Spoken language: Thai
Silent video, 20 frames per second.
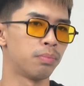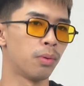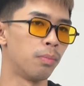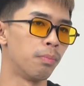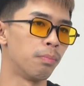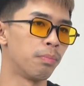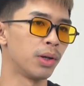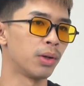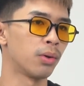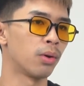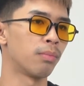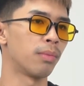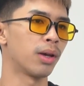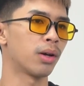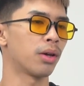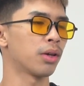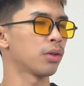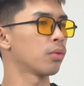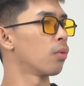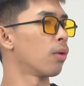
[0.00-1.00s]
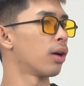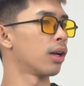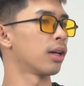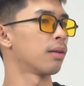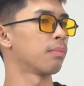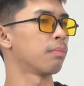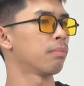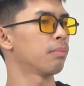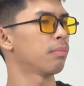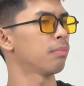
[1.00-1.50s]
ผมเป็นคนไม่ค่อยกลัวนะ
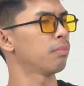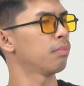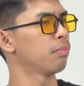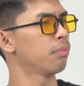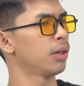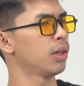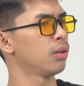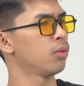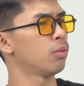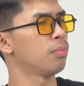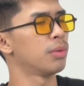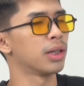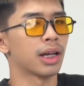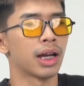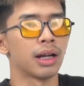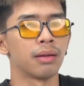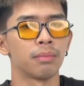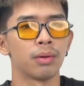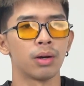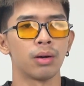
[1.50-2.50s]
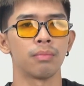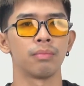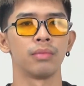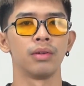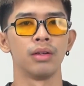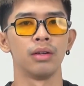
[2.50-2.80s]
ครับ ไม่รู้เหมือนกันเพราะ